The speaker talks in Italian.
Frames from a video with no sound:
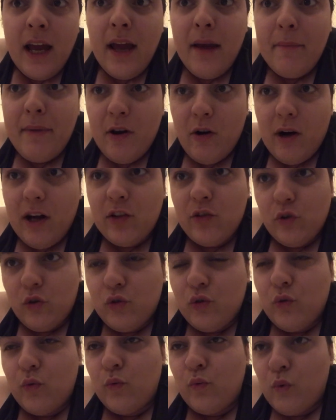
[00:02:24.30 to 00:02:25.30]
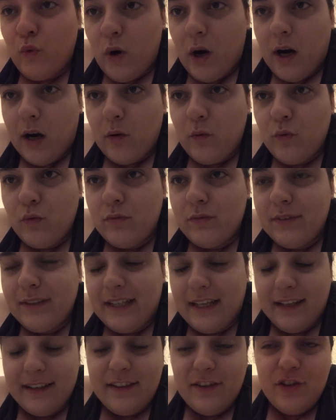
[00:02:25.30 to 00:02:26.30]
però ha tolto un Lukaku
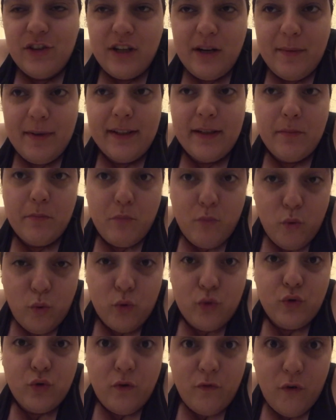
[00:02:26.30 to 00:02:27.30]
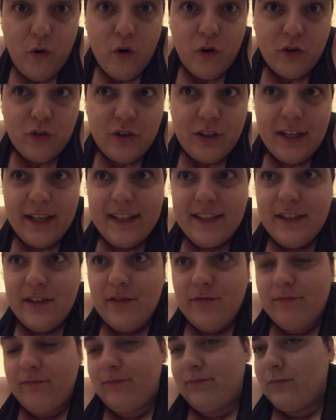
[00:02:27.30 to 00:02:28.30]
che è sinceramente è molto forte e
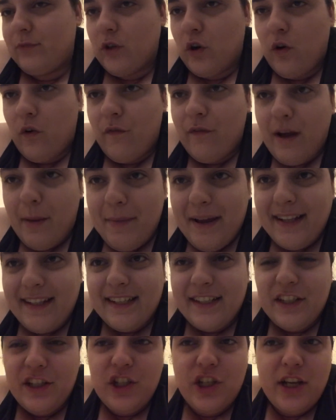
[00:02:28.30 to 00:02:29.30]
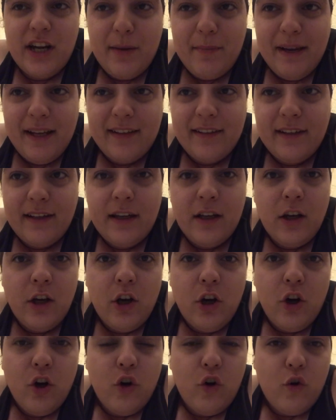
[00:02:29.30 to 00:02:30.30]
sin ovviamente sinceramente
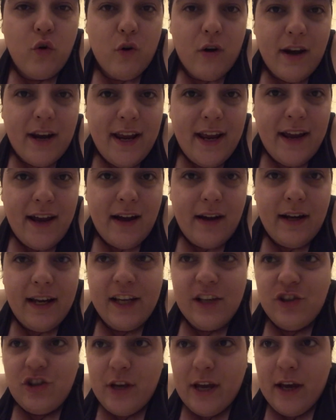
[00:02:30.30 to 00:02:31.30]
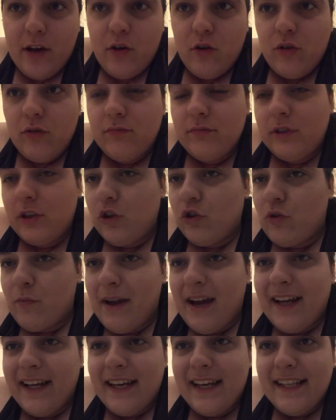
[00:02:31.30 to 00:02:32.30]
Correa e Geco secondo
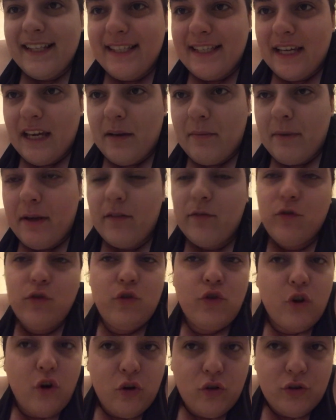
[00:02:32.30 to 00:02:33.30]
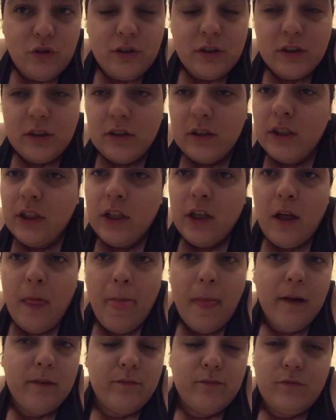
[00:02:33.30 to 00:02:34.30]
me anche insieme non
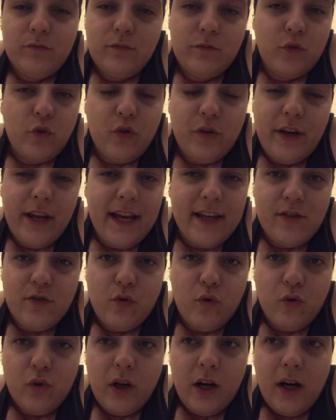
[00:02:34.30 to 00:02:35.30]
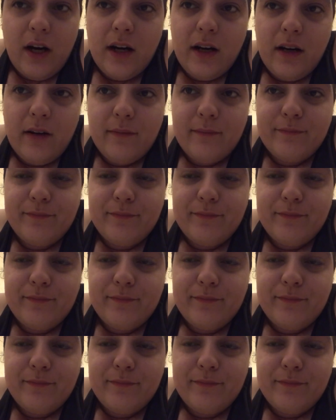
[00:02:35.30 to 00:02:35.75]
non riescono a,